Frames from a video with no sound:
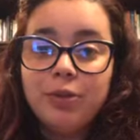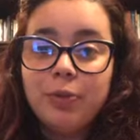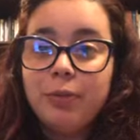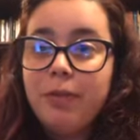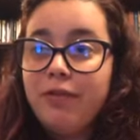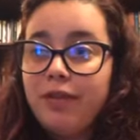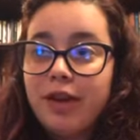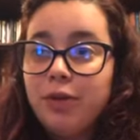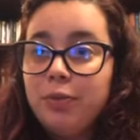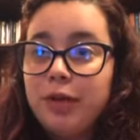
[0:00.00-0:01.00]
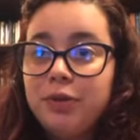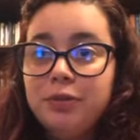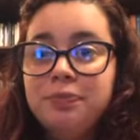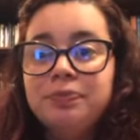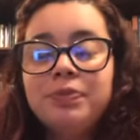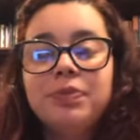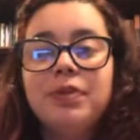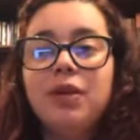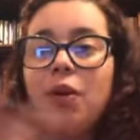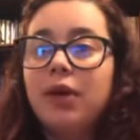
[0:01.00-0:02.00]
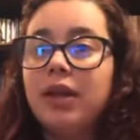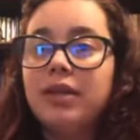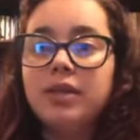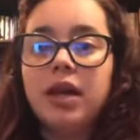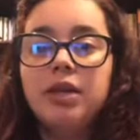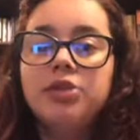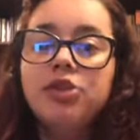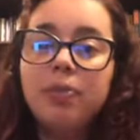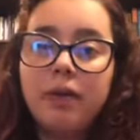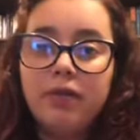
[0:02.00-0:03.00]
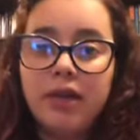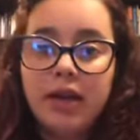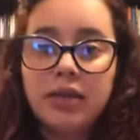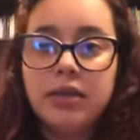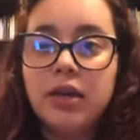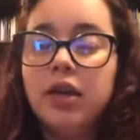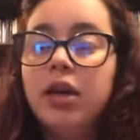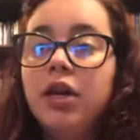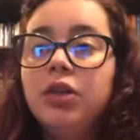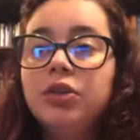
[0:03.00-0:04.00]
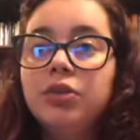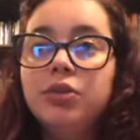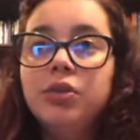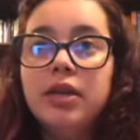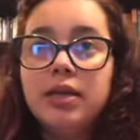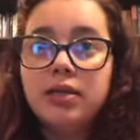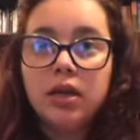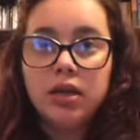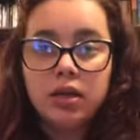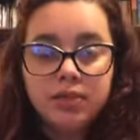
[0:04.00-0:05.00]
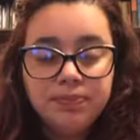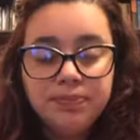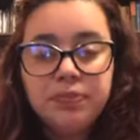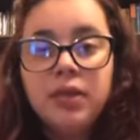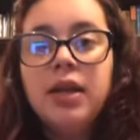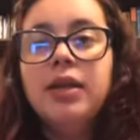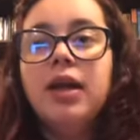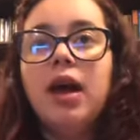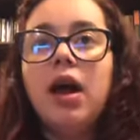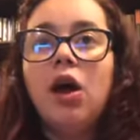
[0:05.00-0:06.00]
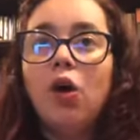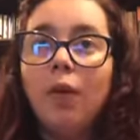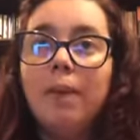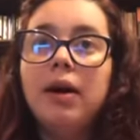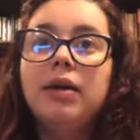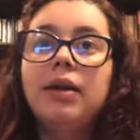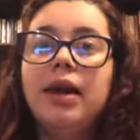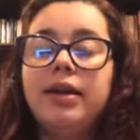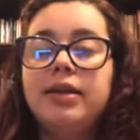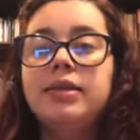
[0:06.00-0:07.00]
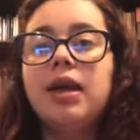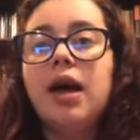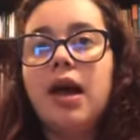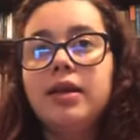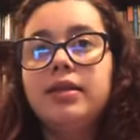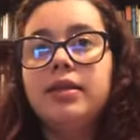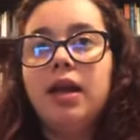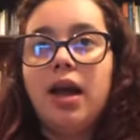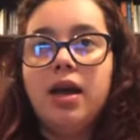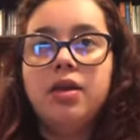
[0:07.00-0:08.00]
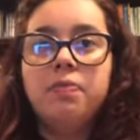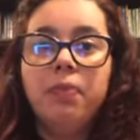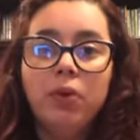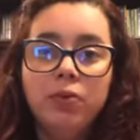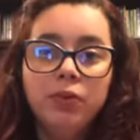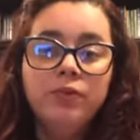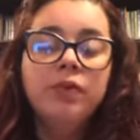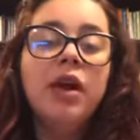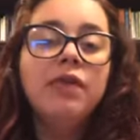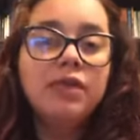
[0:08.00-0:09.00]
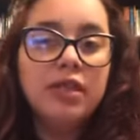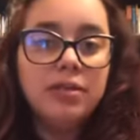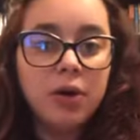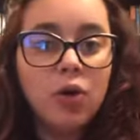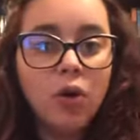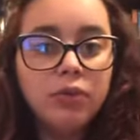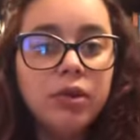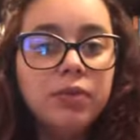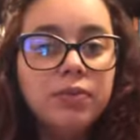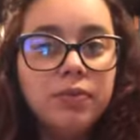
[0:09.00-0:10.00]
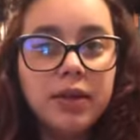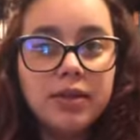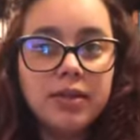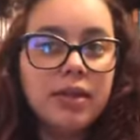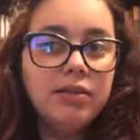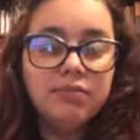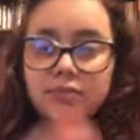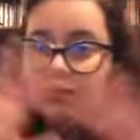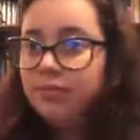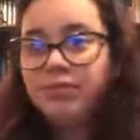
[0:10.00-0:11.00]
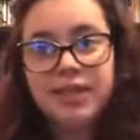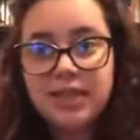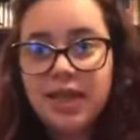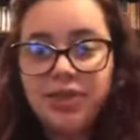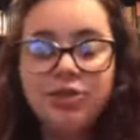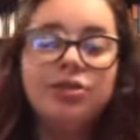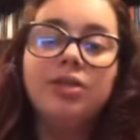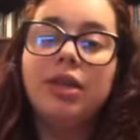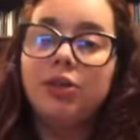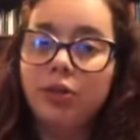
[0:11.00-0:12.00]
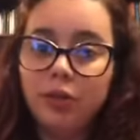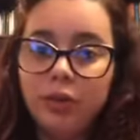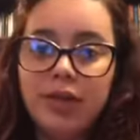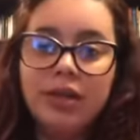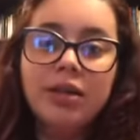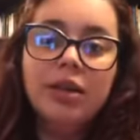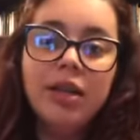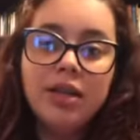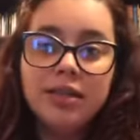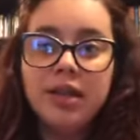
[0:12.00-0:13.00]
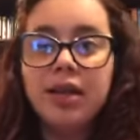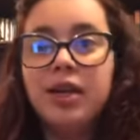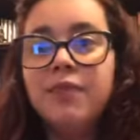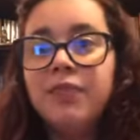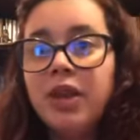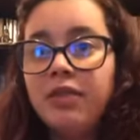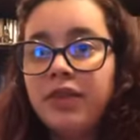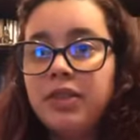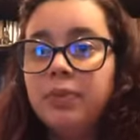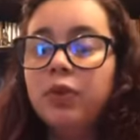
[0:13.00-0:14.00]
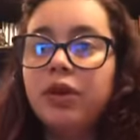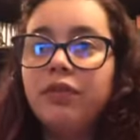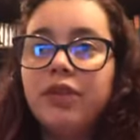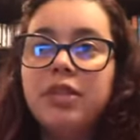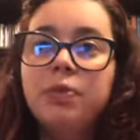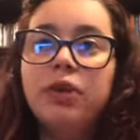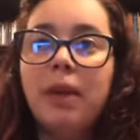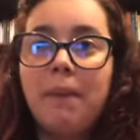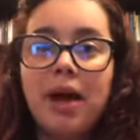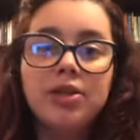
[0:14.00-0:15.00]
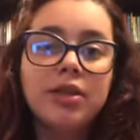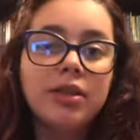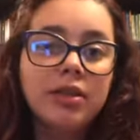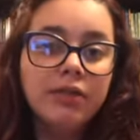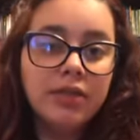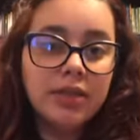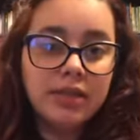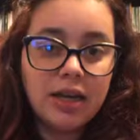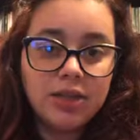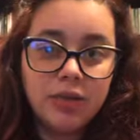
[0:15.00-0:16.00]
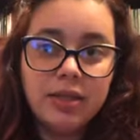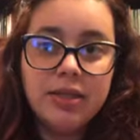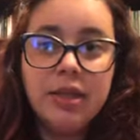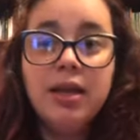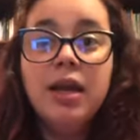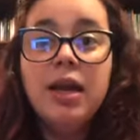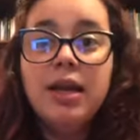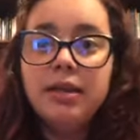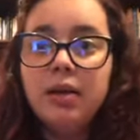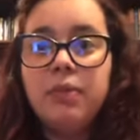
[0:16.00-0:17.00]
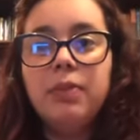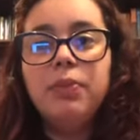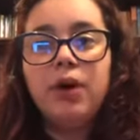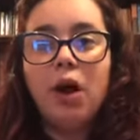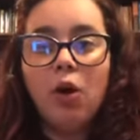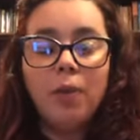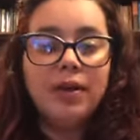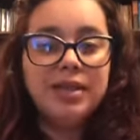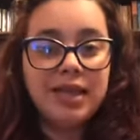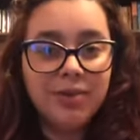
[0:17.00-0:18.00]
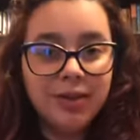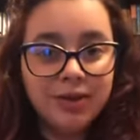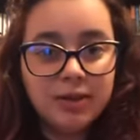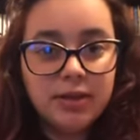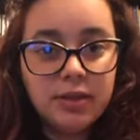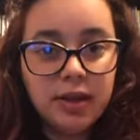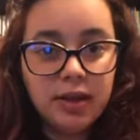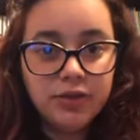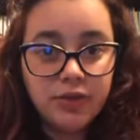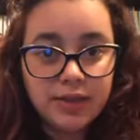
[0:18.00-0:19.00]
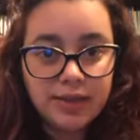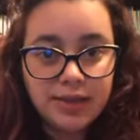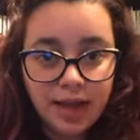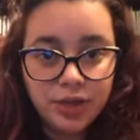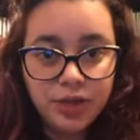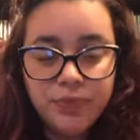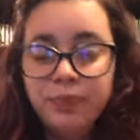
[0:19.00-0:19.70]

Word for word: por PV comigo, em qualquer das redes, de preferência no Instagram, que é larissasrpombo. Vocês me encontram assim nas redes, tanto no Twitter, Instagram, Facebook. Facebook, é a página vocês acham assim, e também por arroba celebrando a diversidade.